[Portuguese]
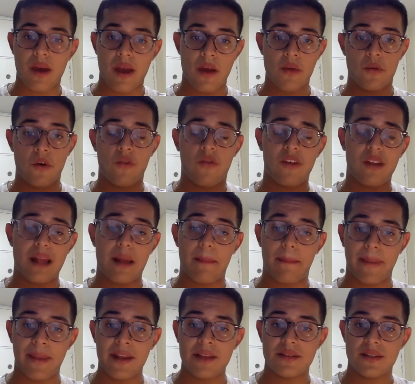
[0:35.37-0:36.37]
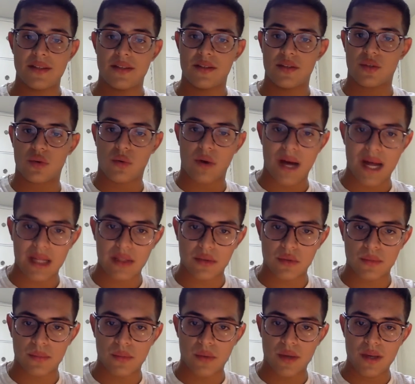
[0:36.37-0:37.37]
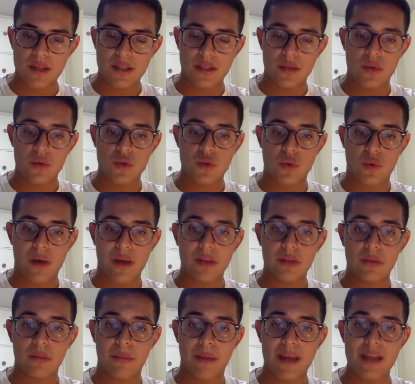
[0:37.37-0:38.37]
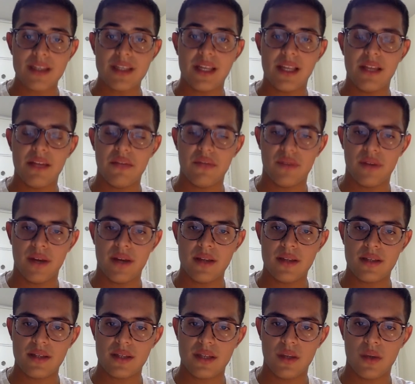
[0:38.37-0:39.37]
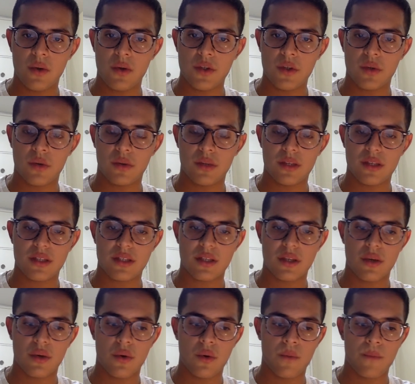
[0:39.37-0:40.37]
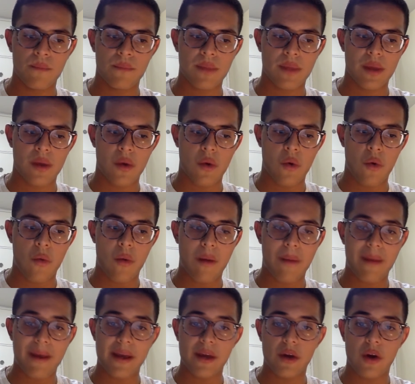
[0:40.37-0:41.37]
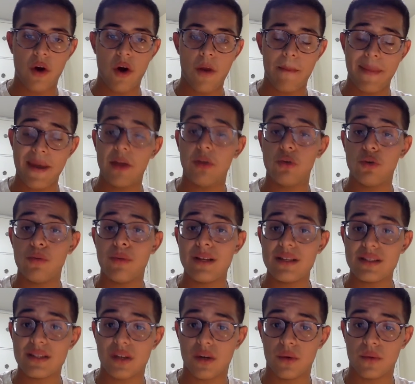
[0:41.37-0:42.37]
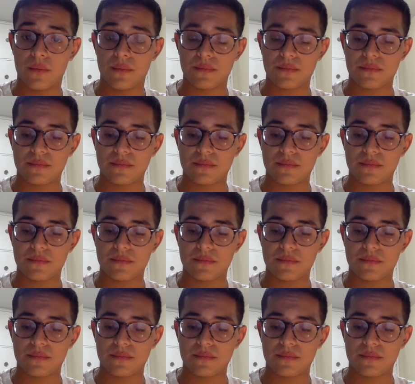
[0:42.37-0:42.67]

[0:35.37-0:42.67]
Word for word: Eu vou falar apenas desses quatro porque são os quatro mais relevantes e onde aconteceu uma maior perturbação.